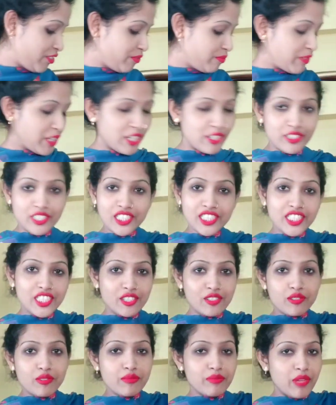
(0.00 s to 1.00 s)
বেনারসি
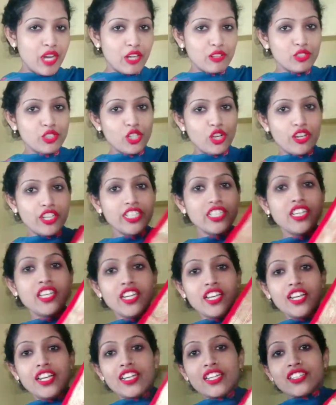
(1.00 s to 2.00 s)
যেরকম ব্লাউজ হয়
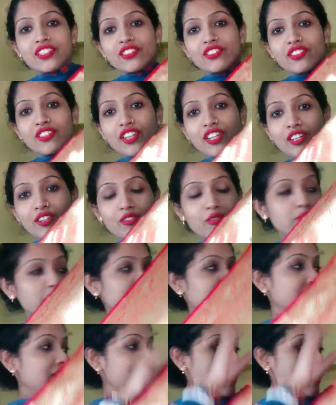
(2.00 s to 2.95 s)
তো এরকম এটা